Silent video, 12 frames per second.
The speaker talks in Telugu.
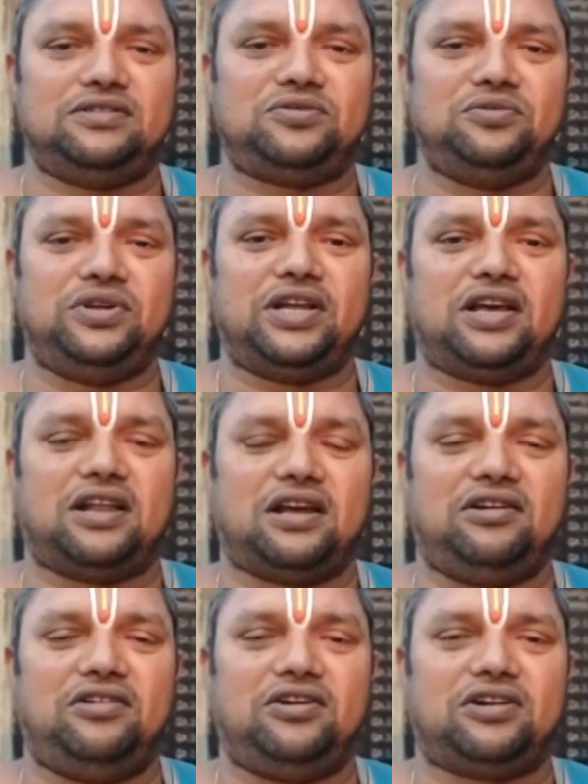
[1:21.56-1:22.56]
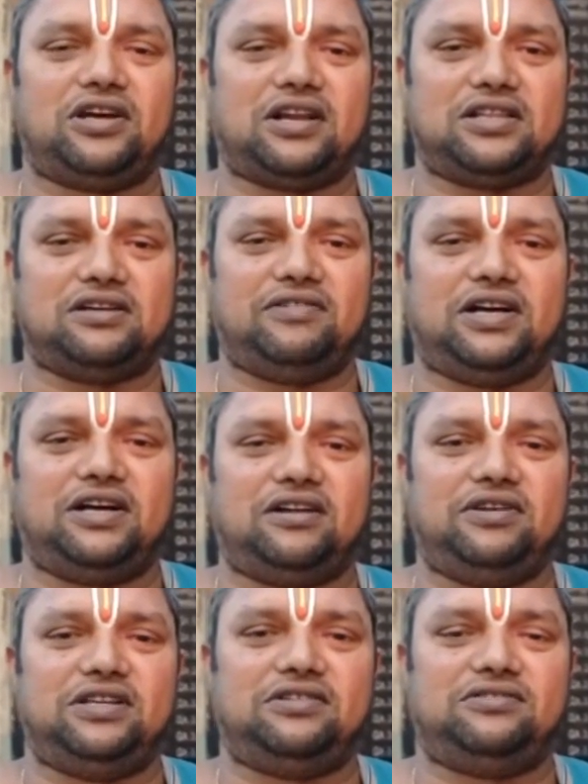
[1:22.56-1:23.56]
సూర్యనారాయణుడి యొక్క
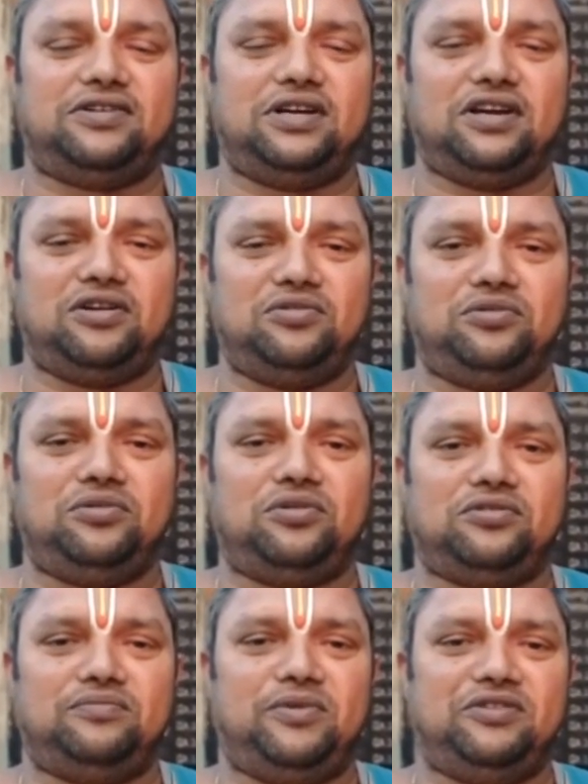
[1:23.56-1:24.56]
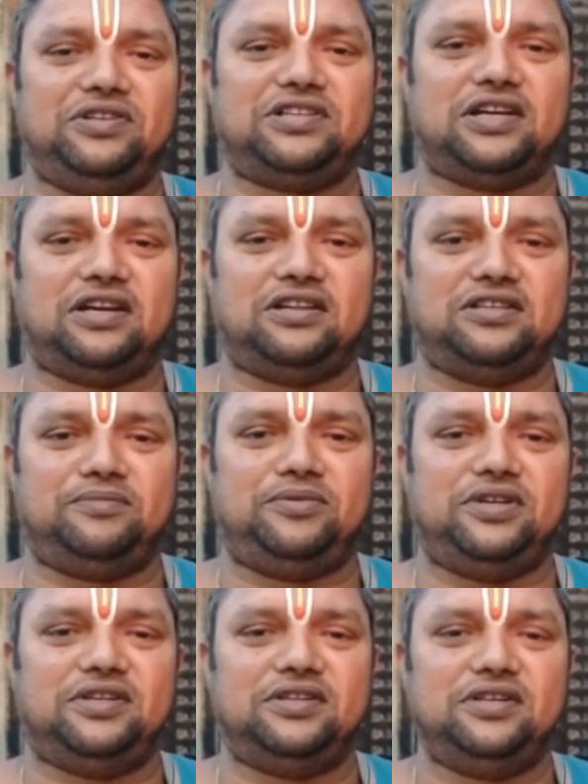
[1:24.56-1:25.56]
రథవాహనమైనటువంటి అనురూరుడు ఉద్భవించాడని చెప్పి